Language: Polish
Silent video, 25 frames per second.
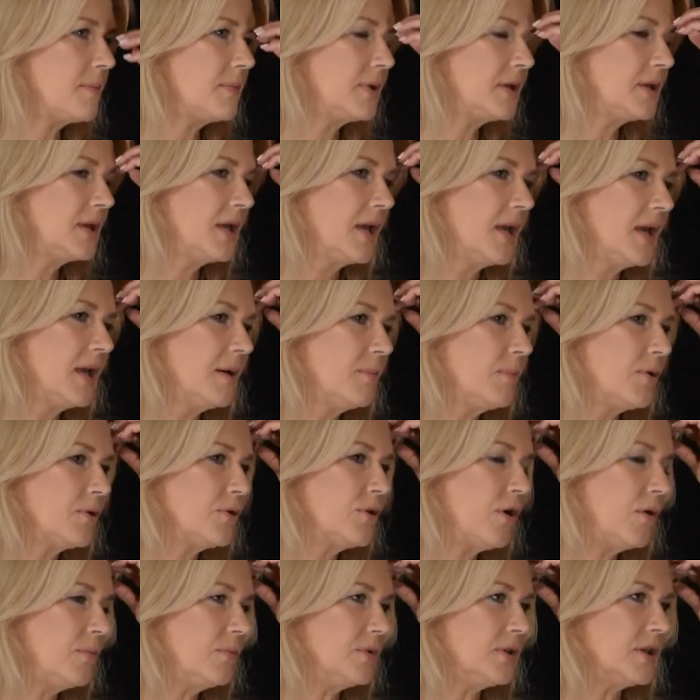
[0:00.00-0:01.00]
mamy
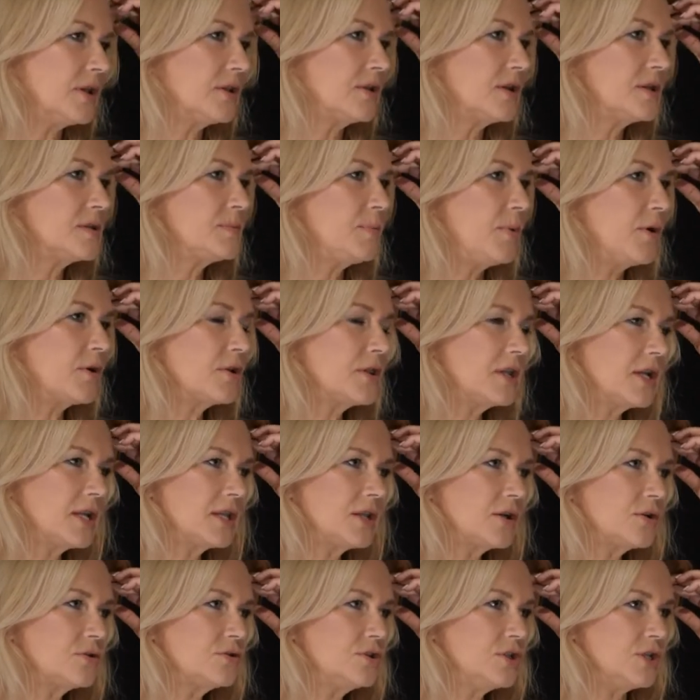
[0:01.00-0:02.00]
podobnie, to jest
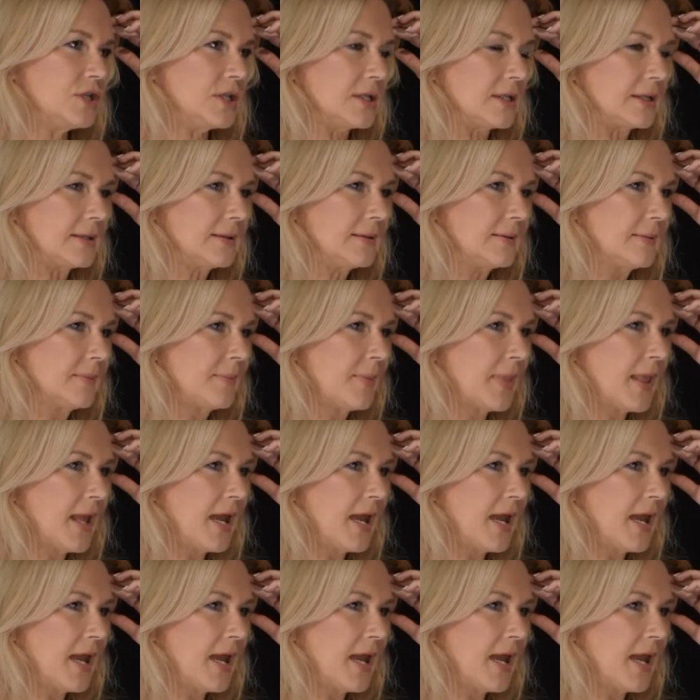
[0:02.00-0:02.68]
portret rodziny,